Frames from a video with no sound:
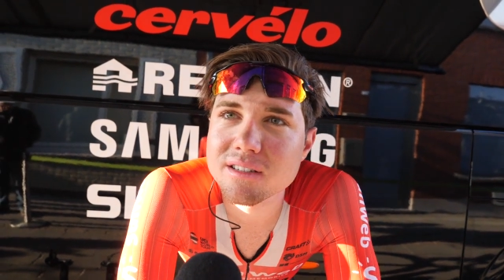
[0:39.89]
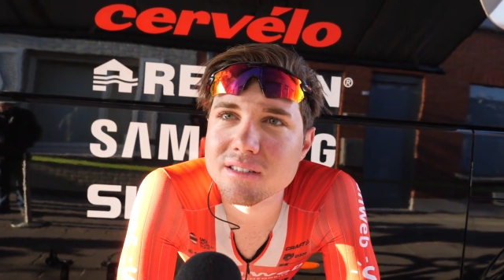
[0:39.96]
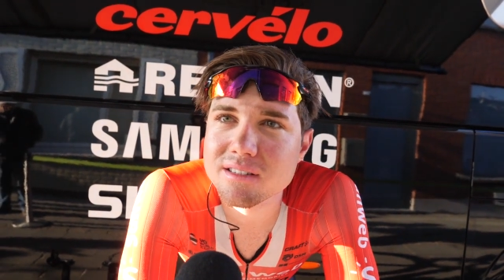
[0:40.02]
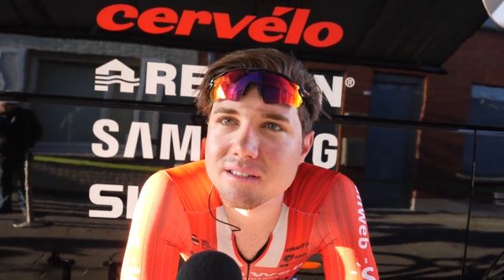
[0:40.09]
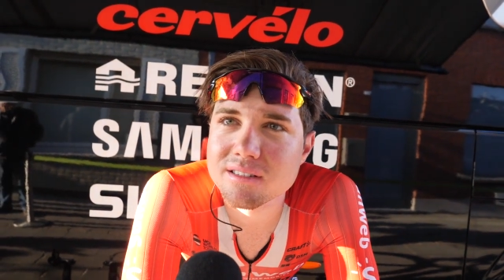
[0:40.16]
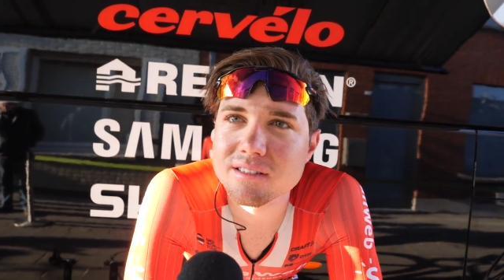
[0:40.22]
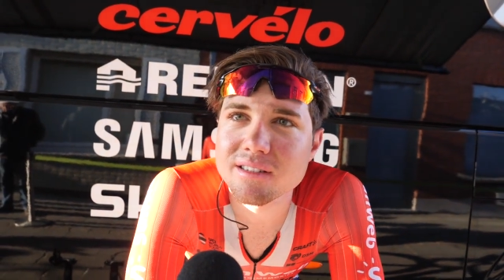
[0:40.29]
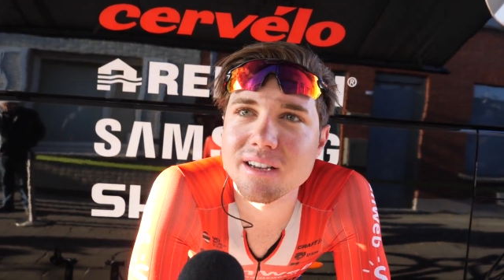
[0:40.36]

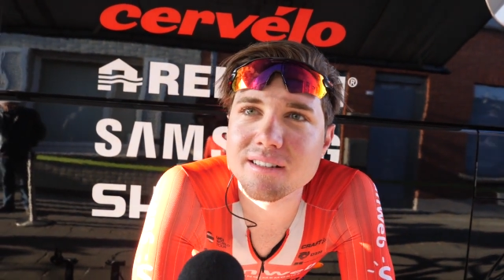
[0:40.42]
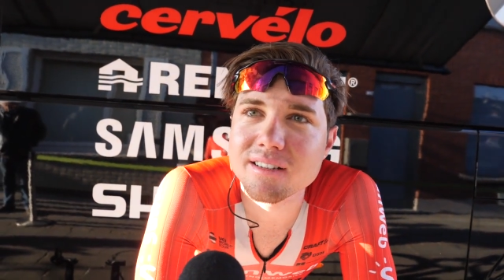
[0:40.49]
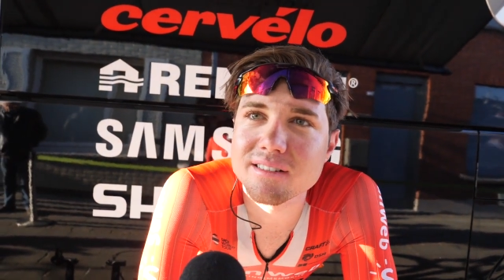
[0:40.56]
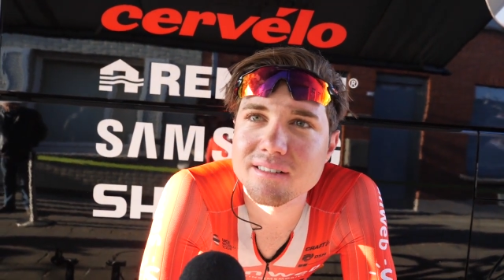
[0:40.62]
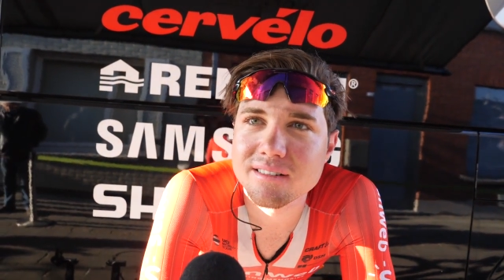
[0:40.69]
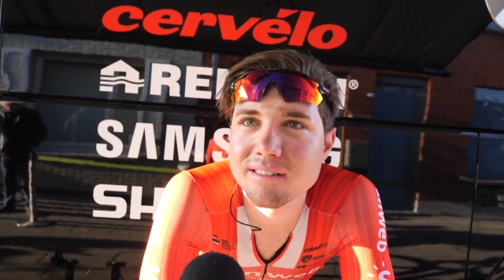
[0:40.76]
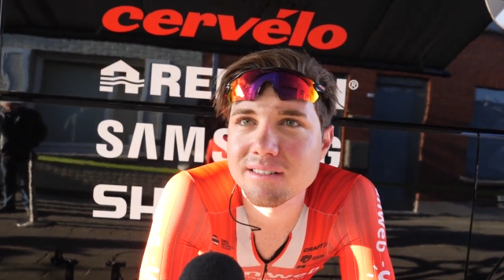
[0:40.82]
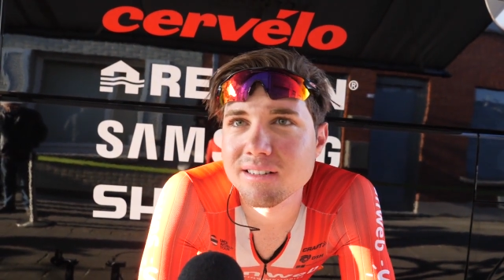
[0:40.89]
Das ja,
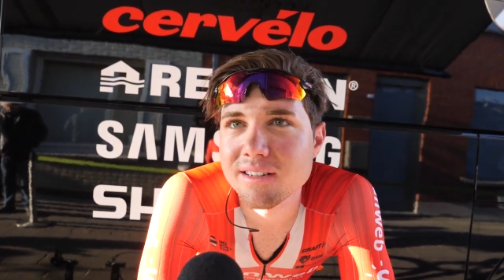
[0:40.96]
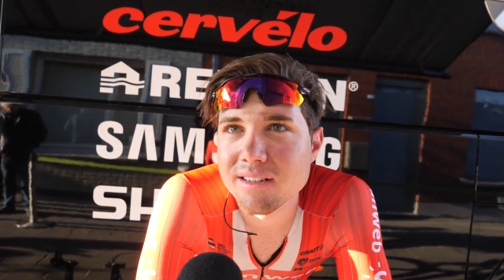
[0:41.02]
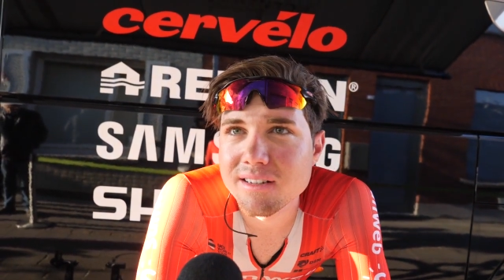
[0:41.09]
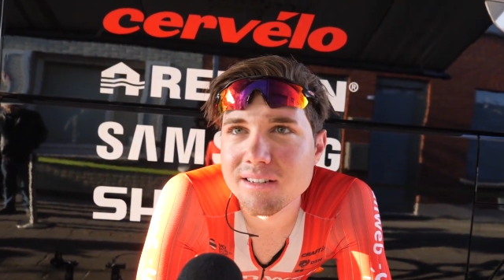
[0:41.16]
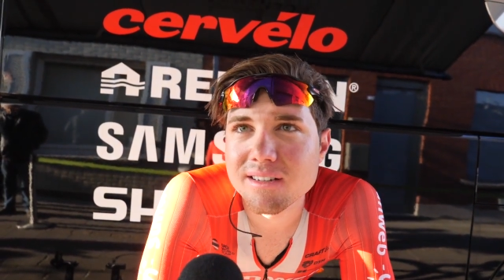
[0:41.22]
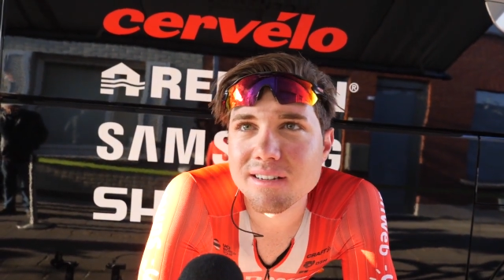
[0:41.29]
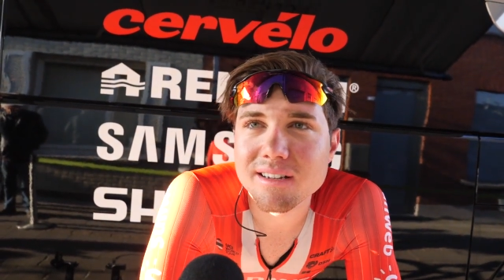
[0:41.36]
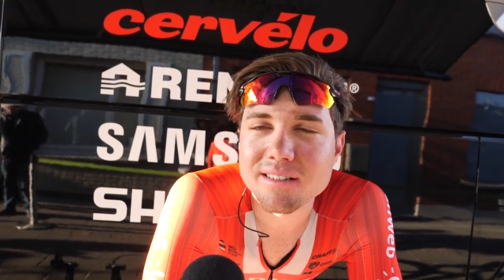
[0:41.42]
dann
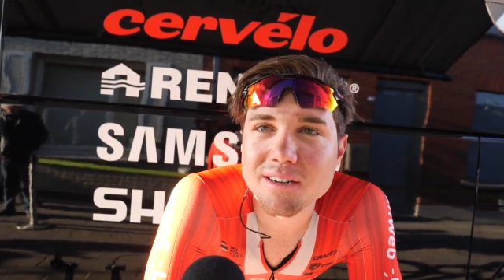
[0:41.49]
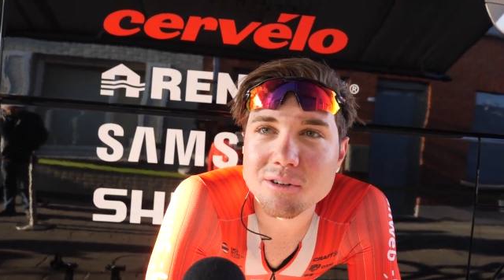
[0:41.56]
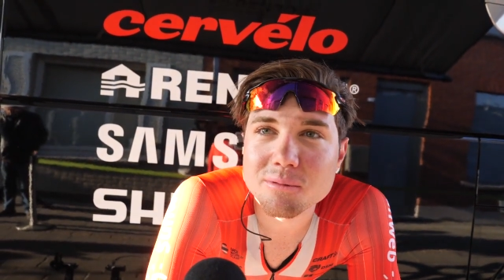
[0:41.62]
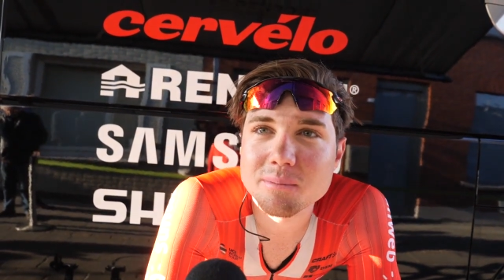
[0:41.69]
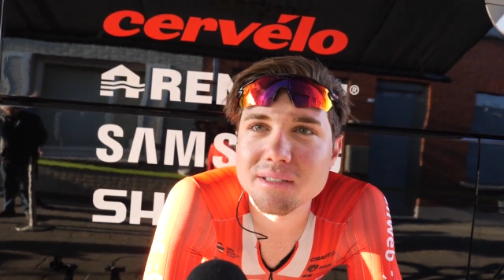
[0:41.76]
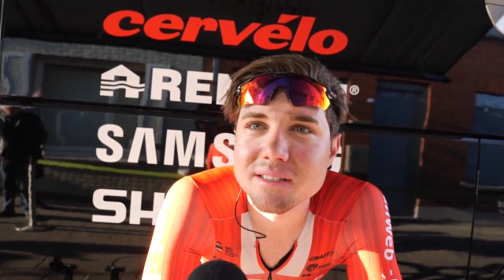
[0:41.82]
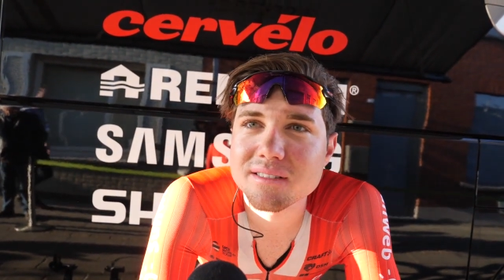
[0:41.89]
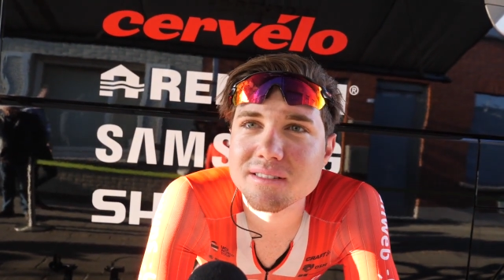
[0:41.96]
hat er auch
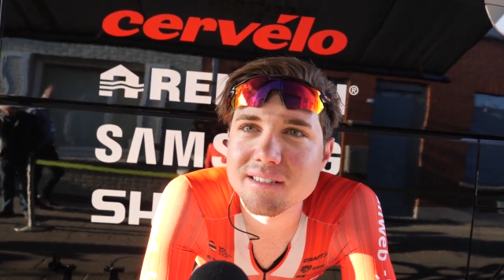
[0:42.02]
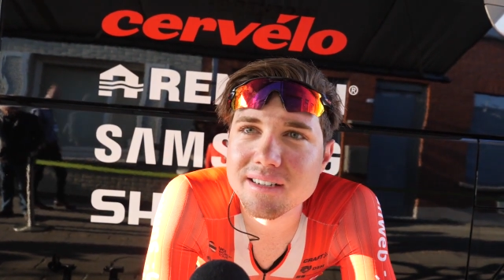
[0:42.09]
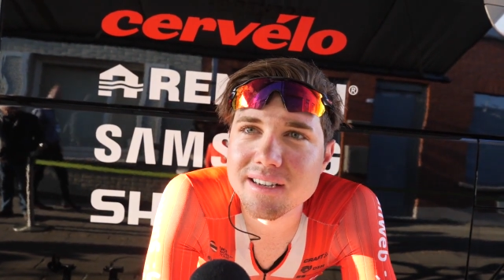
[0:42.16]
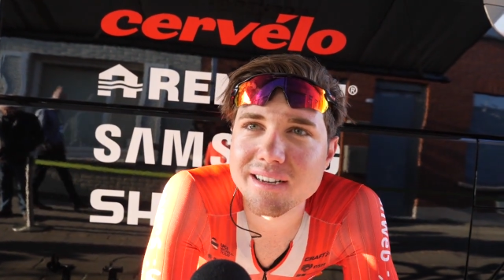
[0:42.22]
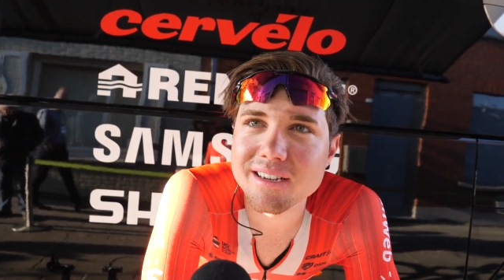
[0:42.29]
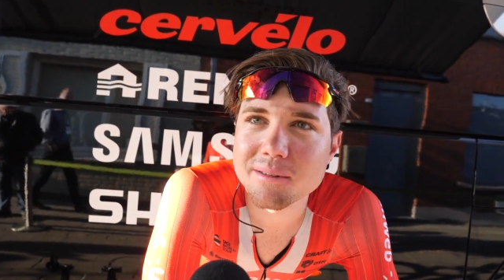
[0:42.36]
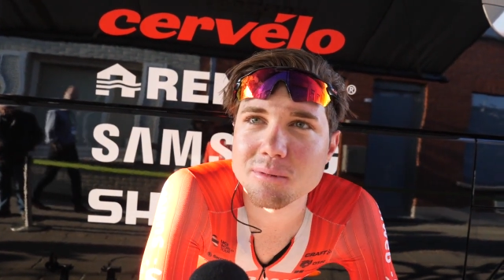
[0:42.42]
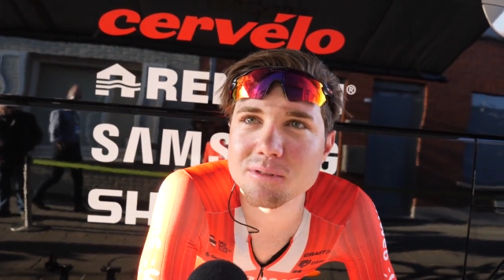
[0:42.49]
ein bisschen äh,
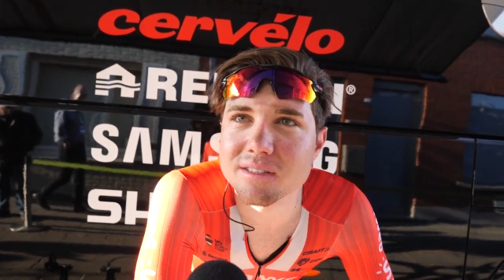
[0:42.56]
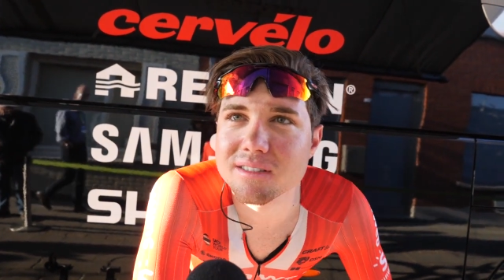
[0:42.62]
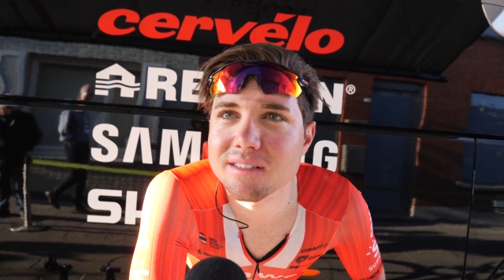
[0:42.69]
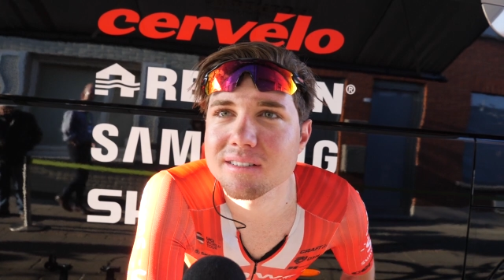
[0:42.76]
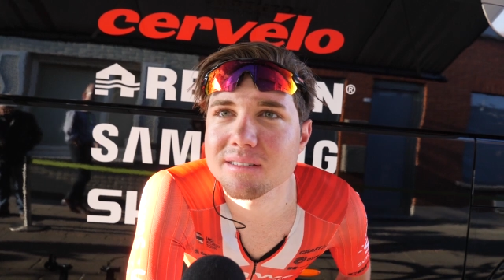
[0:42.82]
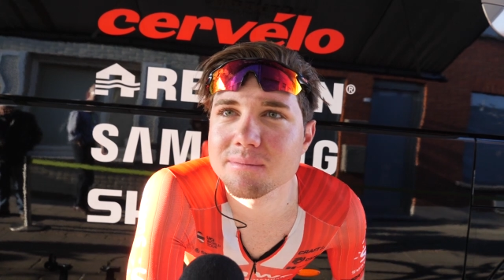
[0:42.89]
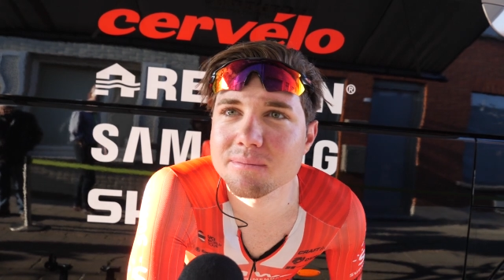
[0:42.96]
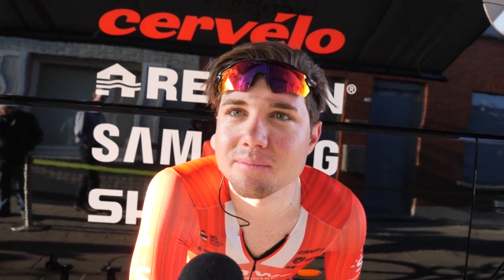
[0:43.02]
eingebüßt
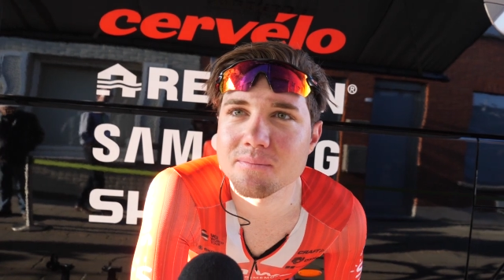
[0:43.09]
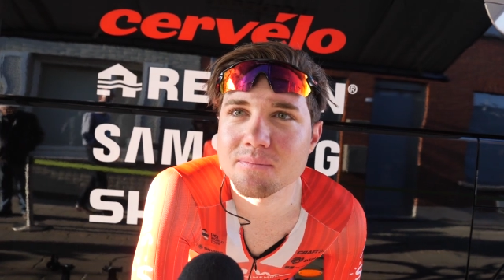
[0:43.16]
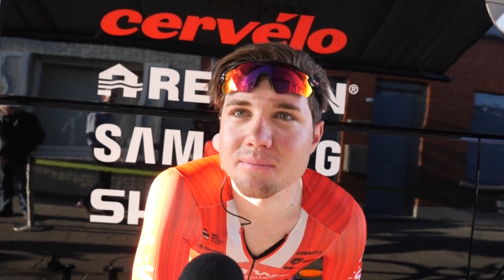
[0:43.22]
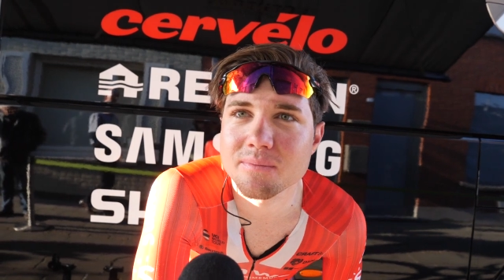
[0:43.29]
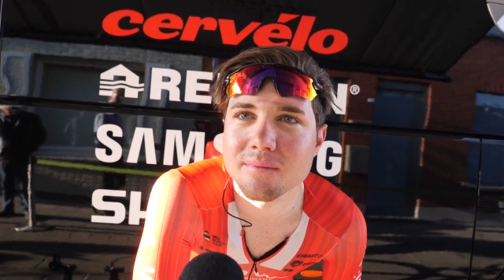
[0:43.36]
dann, ähm,